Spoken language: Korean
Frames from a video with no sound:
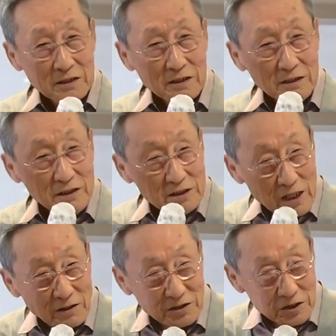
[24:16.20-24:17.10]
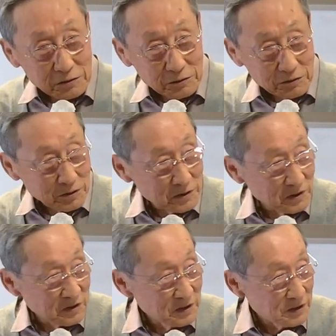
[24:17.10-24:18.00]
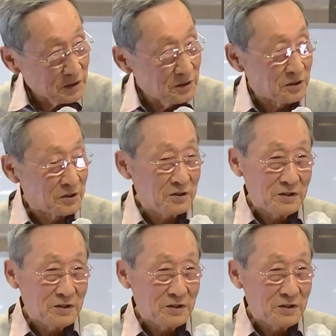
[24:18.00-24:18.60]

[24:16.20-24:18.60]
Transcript: 이상적으로 어,